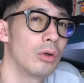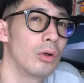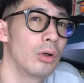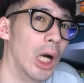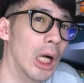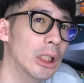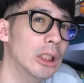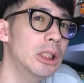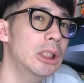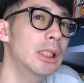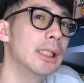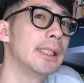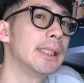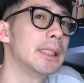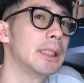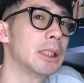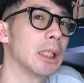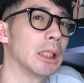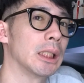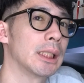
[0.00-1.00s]
飽きて
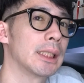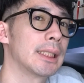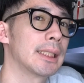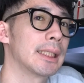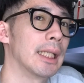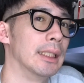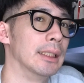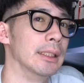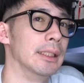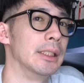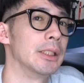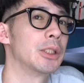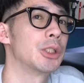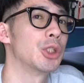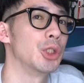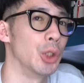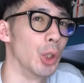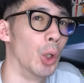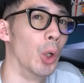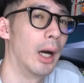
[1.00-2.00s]
きちゃった
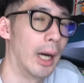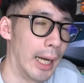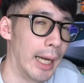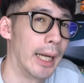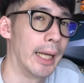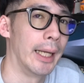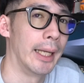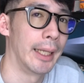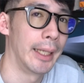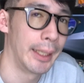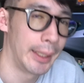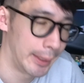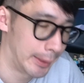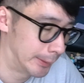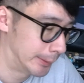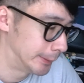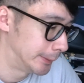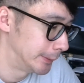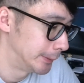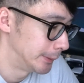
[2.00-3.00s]
ですよは
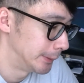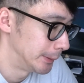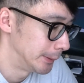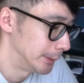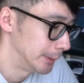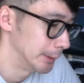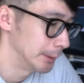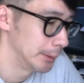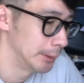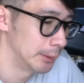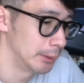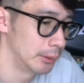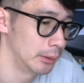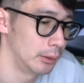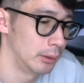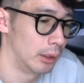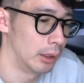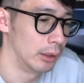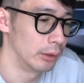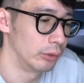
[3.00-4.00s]

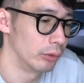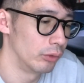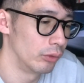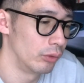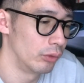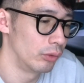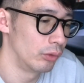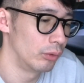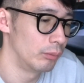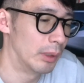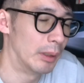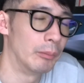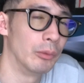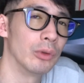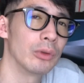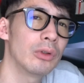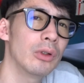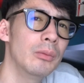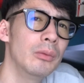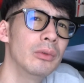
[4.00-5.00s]
いあのー、まあ
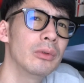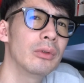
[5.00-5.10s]
もとも